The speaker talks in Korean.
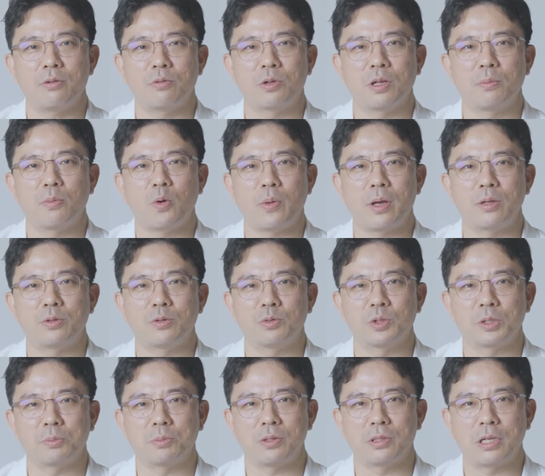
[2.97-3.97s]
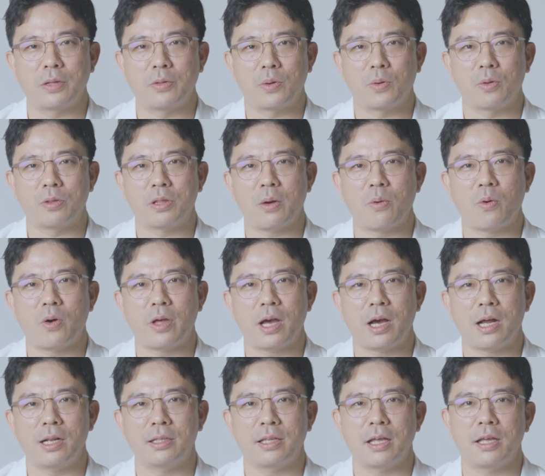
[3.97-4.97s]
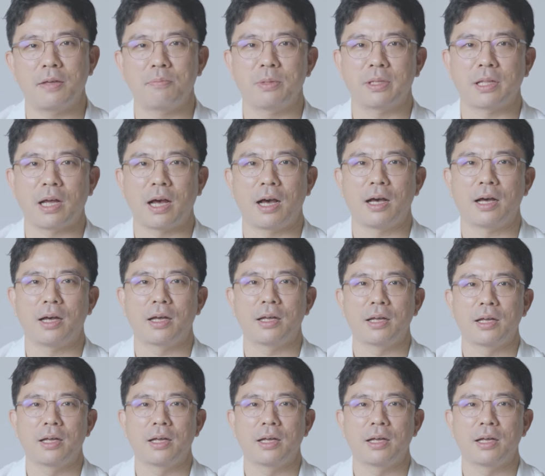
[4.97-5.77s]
우리 몸의 중심을 제대로 세워야 할 때입니다.